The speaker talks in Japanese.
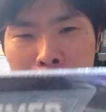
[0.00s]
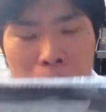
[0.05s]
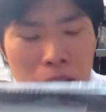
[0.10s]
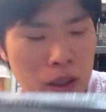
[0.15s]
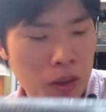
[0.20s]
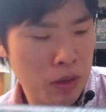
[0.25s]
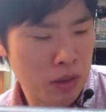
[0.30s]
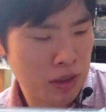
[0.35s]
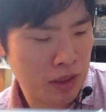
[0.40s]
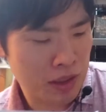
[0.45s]
ま
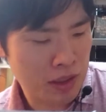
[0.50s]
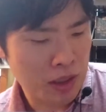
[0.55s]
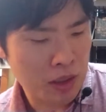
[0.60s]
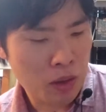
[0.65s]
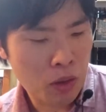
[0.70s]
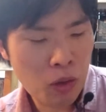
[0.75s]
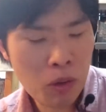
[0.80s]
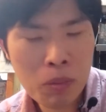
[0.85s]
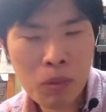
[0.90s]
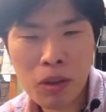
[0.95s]
あ
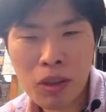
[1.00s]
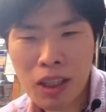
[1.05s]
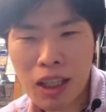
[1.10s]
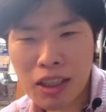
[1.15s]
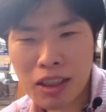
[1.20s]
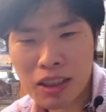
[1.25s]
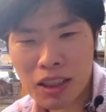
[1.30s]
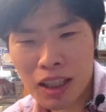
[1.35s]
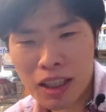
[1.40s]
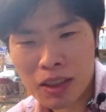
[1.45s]
ほぼ
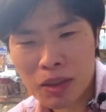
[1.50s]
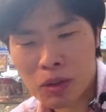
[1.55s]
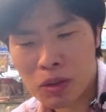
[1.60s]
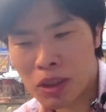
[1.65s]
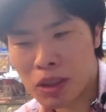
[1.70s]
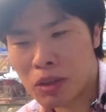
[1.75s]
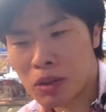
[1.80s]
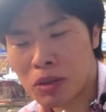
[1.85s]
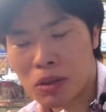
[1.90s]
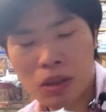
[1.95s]
同じ内
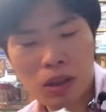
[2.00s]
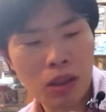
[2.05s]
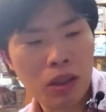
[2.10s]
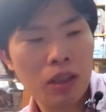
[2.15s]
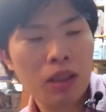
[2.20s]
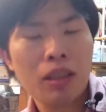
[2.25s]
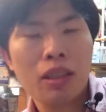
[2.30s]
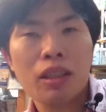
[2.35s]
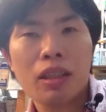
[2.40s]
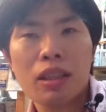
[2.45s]
容でちょっと
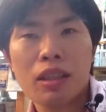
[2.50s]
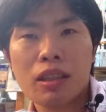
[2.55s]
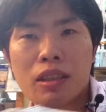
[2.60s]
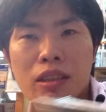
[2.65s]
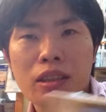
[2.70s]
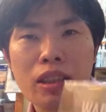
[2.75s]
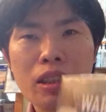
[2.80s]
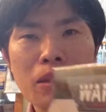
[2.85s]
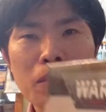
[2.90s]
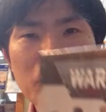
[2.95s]

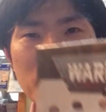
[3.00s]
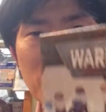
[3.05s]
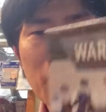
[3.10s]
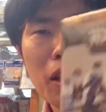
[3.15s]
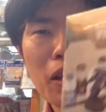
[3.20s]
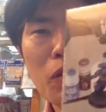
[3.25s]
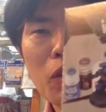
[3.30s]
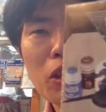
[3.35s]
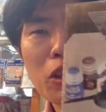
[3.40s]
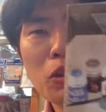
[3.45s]
新
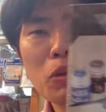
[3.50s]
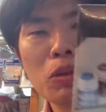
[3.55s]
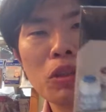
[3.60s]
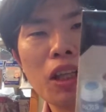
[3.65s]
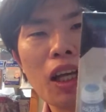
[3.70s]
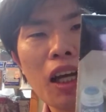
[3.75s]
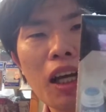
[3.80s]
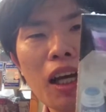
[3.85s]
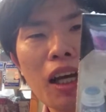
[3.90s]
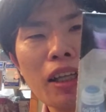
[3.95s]
版はちょっと
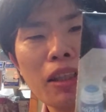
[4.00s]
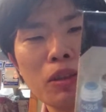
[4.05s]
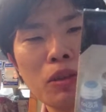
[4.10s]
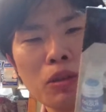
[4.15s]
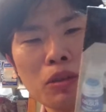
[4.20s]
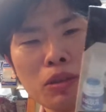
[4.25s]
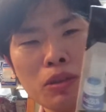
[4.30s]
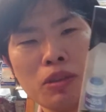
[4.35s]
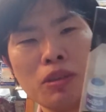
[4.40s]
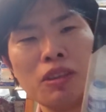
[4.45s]
高い
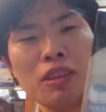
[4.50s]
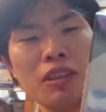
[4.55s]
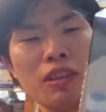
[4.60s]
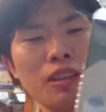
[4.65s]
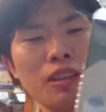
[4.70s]
という